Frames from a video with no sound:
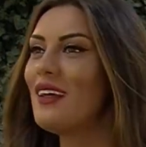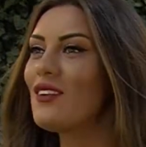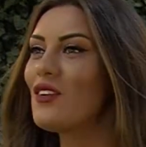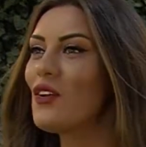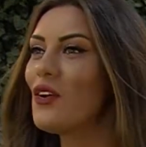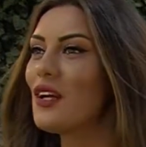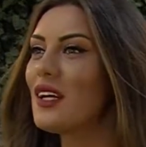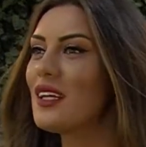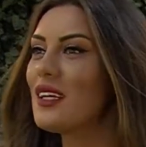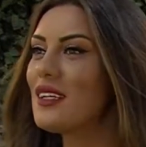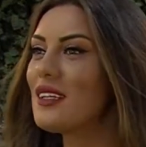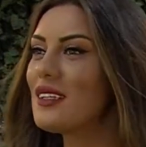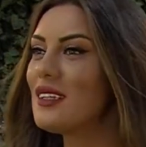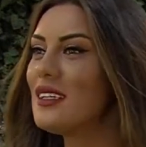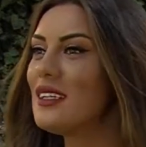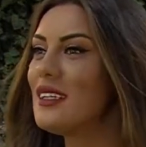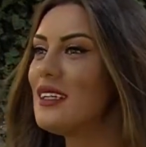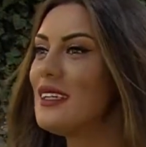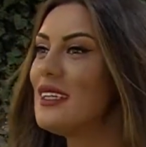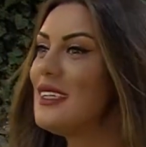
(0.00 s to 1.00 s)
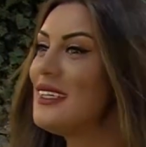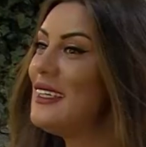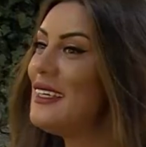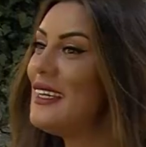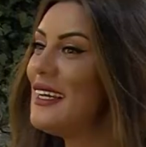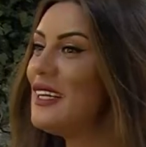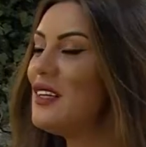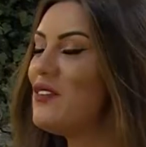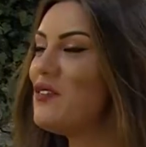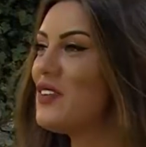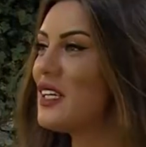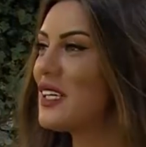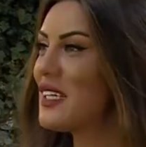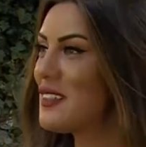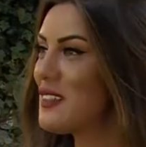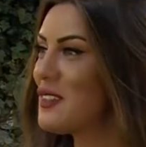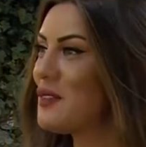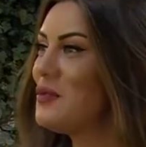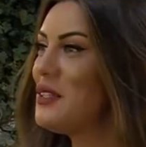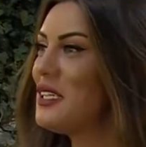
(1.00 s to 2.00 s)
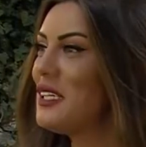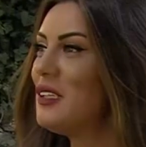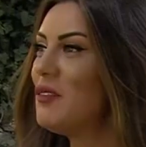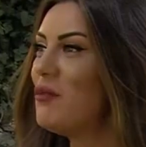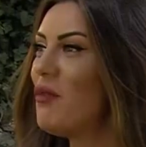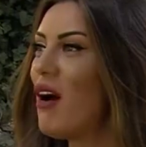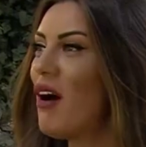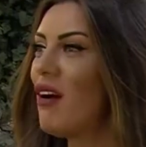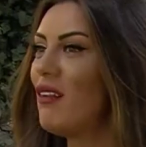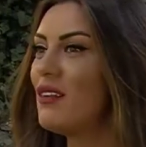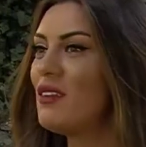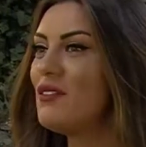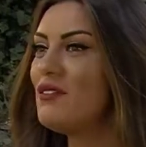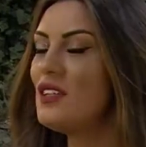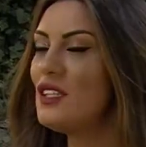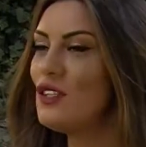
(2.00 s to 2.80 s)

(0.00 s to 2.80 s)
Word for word: Sonra e, yeğenim ve kızımı yanıma aldım.